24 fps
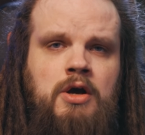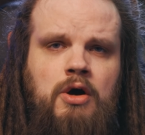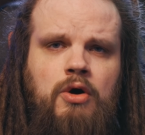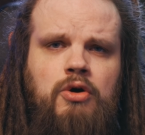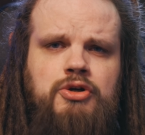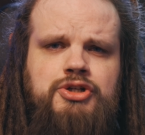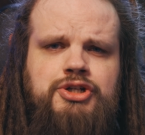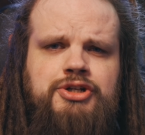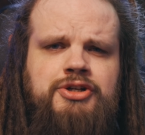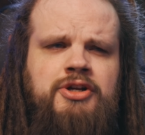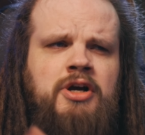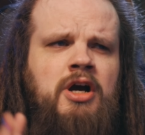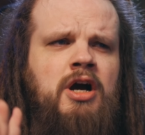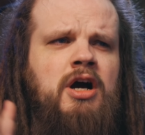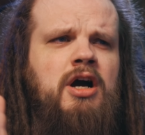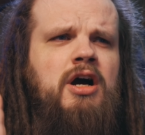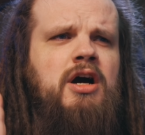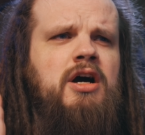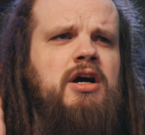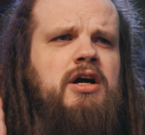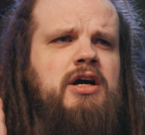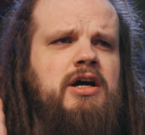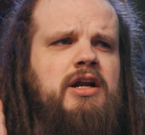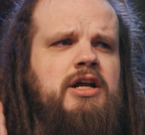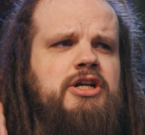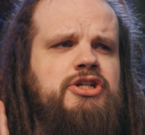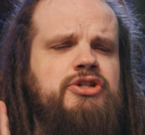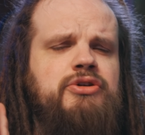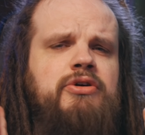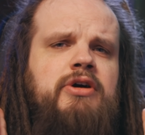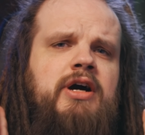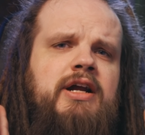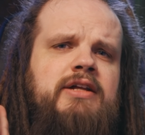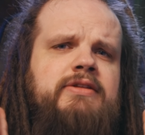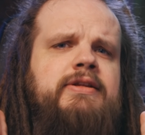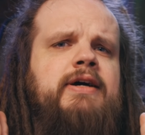Очень хорошо
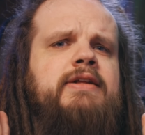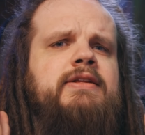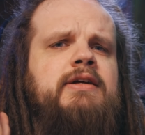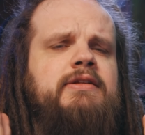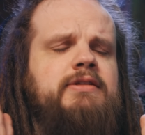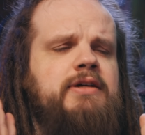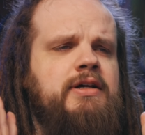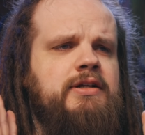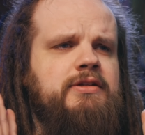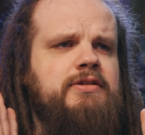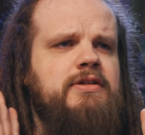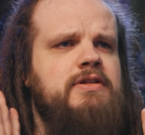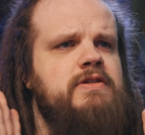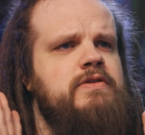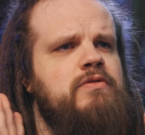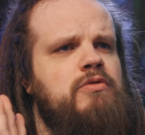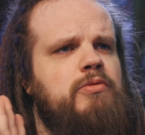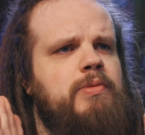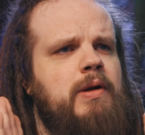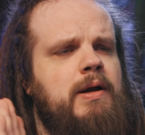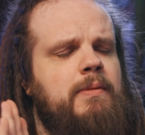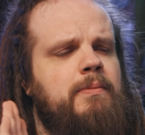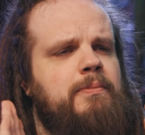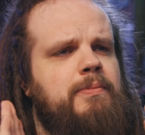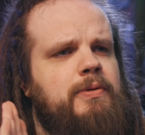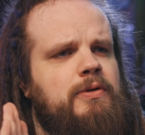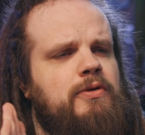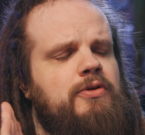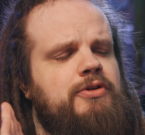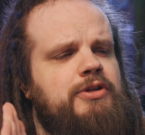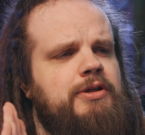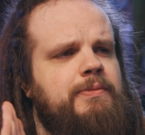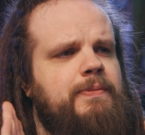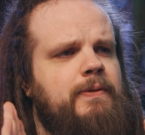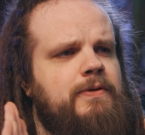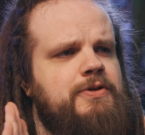гортань открыта. Звук прям
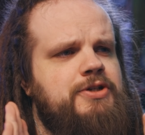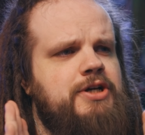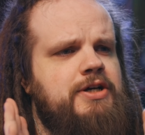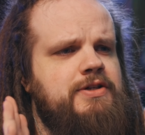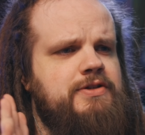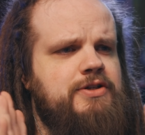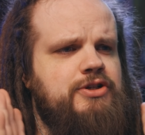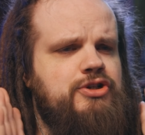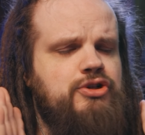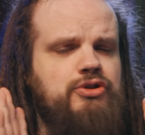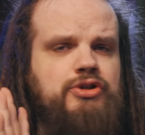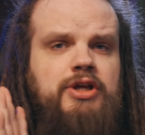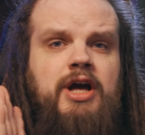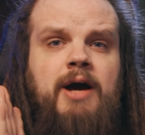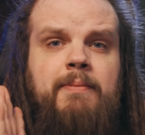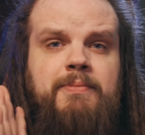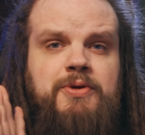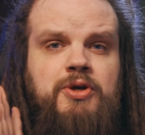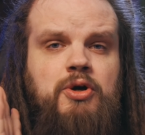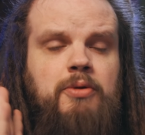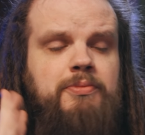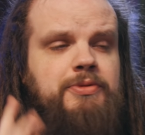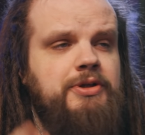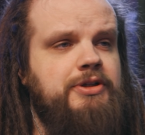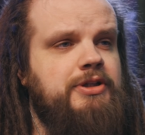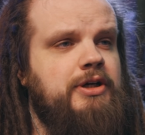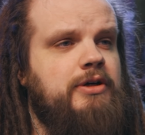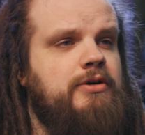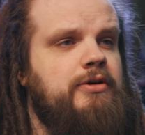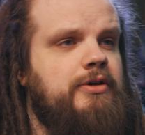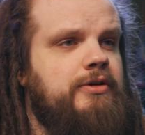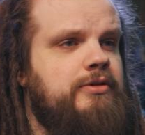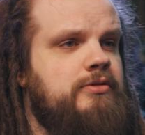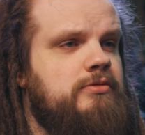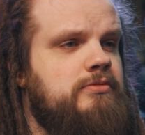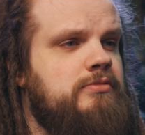плотный получается за счет и объемный
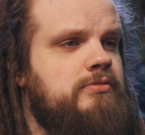такой.